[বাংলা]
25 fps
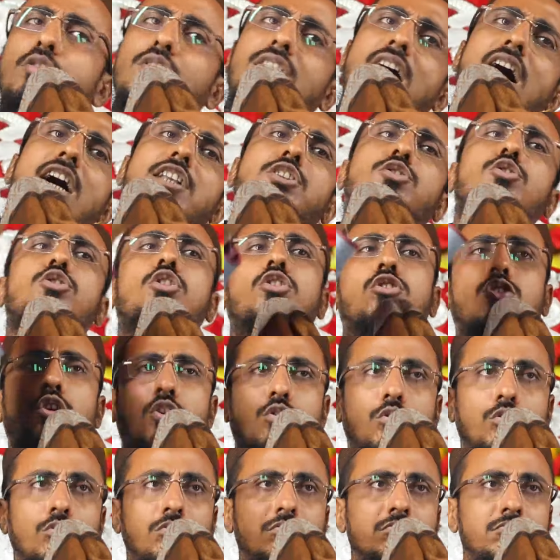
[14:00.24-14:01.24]
ভালো কাজগুলো
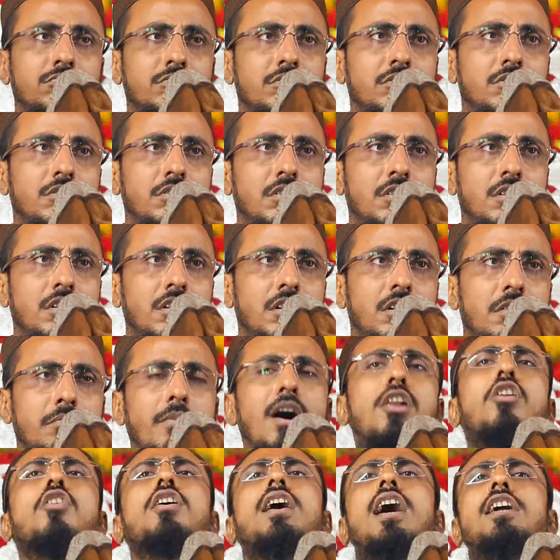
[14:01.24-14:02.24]
করো
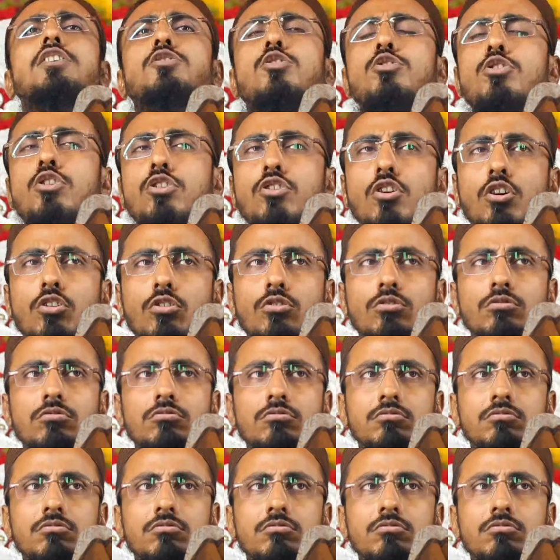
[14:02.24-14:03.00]
ভালো কাজগুলো করো